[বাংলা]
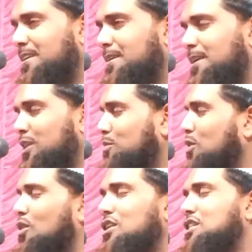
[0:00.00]
কিন্তু
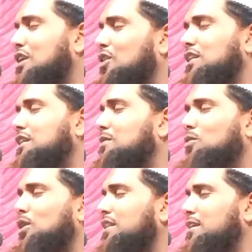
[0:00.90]
বড় লজ্জার কথা একটা
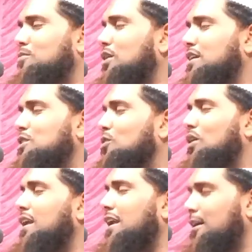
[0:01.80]
বলে দিই মনে কিছু
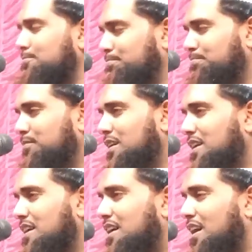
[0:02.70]
করেন না
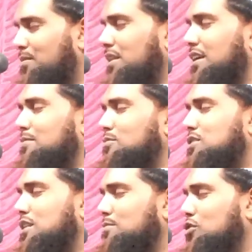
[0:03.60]
আমাদের
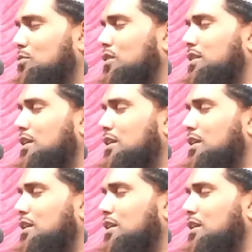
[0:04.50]
মুসলিম যুবকদের